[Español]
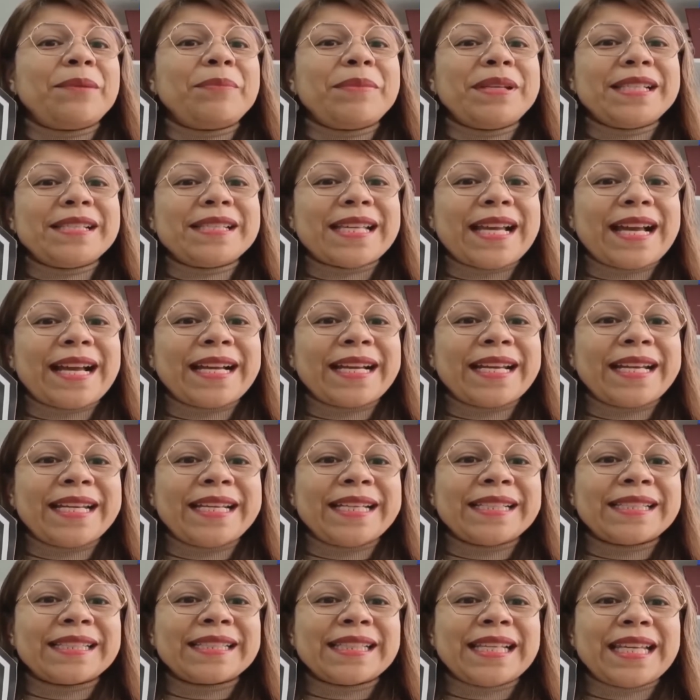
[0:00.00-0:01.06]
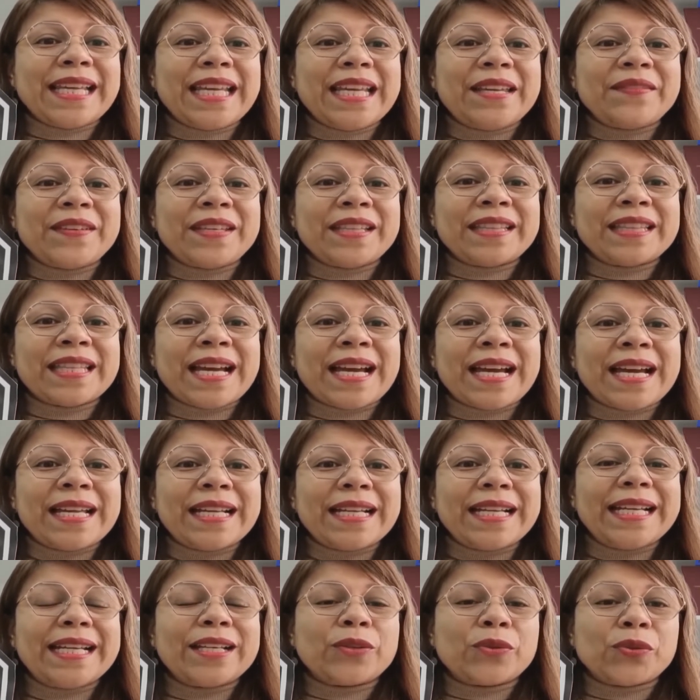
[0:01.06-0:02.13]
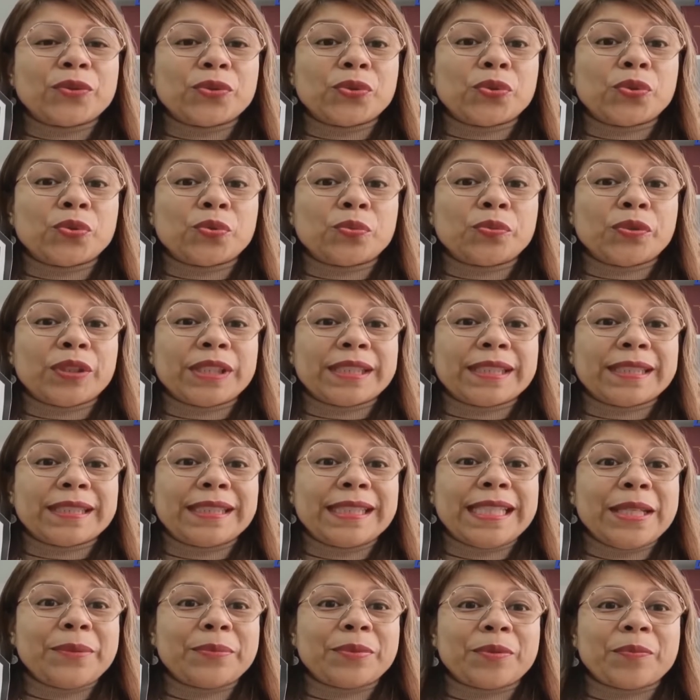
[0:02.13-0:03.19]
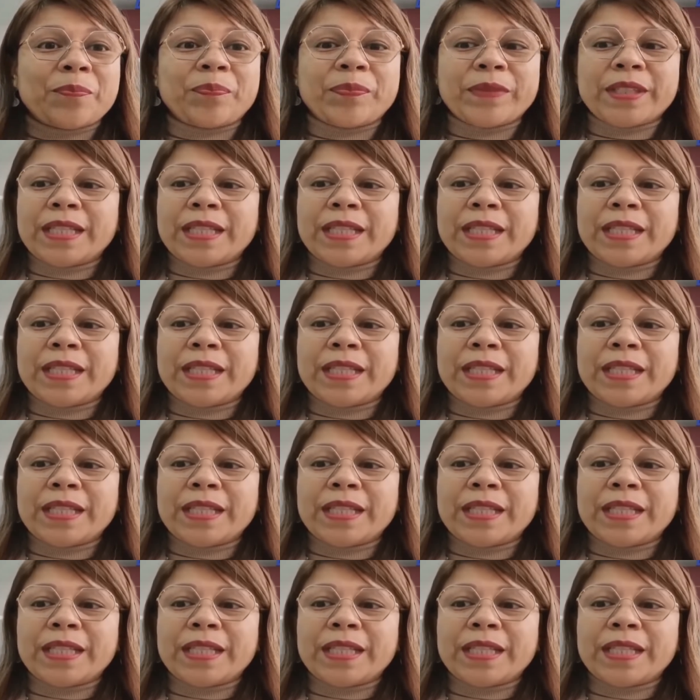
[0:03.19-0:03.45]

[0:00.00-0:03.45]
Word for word: el mensaje es evitar el consumo excesivo.